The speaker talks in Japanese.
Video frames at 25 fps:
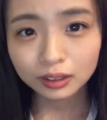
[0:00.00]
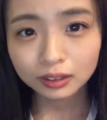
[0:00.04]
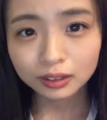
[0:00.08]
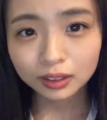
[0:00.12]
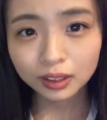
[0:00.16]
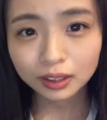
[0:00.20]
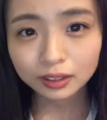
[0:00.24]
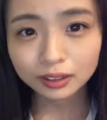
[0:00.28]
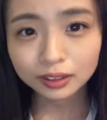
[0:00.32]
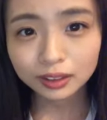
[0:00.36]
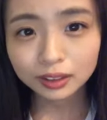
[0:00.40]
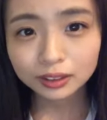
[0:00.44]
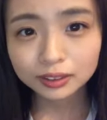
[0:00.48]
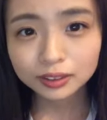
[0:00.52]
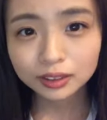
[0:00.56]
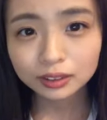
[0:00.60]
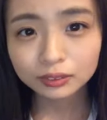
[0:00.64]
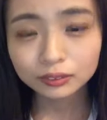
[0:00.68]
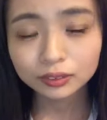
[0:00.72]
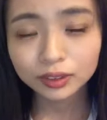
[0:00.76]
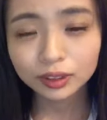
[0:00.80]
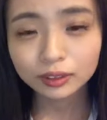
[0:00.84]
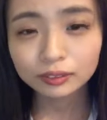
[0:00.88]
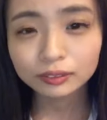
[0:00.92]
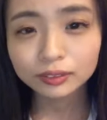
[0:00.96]
タッターさん
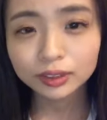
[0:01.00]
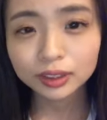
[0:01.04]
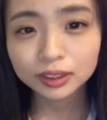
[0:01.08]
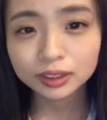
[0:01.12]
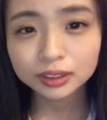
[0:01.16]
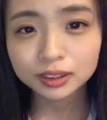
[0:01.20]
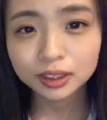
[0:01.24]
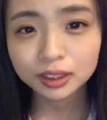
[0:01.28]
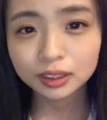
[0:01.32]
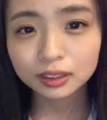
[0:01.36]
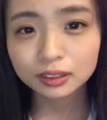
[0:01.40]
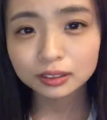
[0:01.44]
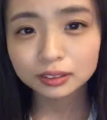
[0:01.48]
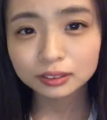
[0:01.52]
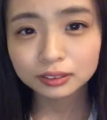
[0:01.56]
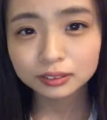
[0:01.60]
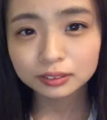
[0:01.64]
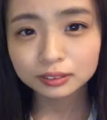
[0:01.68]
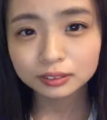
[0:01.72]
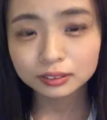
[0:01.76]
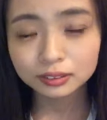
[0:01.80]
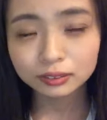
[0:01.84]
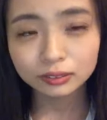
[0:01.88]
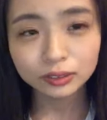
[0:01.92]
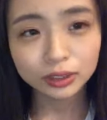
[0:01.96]
おでこ出しだ
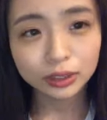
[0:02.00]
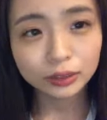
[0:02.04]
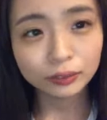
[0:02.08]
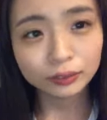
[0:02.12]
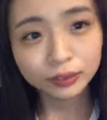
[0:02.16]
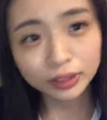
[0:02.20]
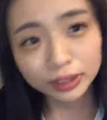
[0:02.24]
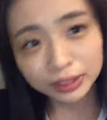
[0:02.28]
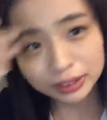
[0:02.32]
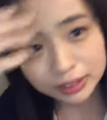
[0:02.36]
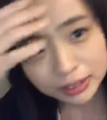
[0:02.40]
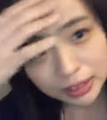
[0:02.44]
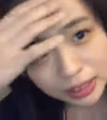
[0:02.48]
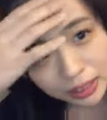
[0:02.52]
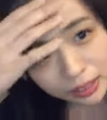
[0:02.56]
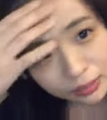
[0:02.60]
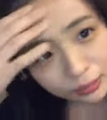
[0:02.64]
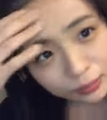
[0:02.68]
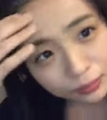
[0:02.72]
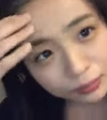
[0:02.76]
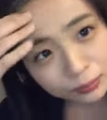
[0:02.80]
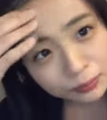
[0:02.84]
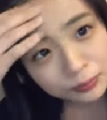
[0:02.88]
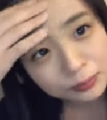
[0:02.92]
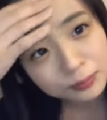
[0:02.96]
おでこ出しだ
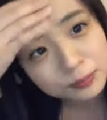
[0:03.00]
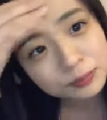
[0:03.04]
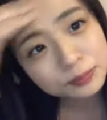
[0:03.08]
よ